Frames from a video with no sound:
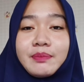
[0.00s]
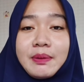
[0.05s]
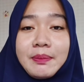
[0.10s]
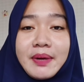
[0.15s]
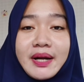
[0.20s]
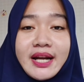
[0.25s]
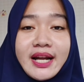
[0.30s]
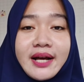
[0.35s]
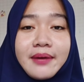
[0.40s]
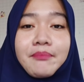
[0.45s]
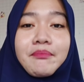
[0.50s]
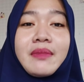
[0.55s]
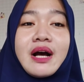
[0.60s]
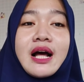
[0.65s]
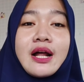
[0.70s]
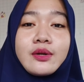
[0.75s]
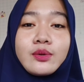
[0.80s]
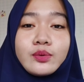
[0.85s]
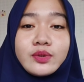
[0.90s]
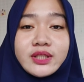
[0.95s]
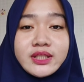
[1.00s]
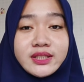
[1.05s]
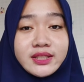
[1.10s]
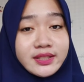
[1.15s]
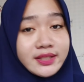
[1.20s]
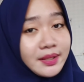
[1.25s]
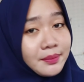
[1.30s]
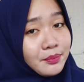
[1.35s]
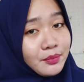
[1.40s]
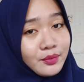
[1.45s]
pemenang baru di
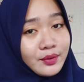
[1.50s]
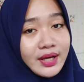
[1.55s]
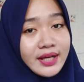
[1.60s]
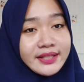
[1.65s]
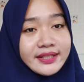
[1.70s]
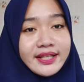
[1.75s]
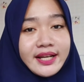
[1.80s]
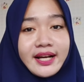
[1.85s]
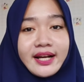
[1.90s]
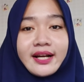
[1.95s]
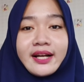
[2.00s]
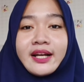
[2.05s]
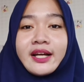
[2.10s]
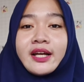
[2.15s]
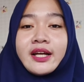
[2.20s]
setiap bulannya.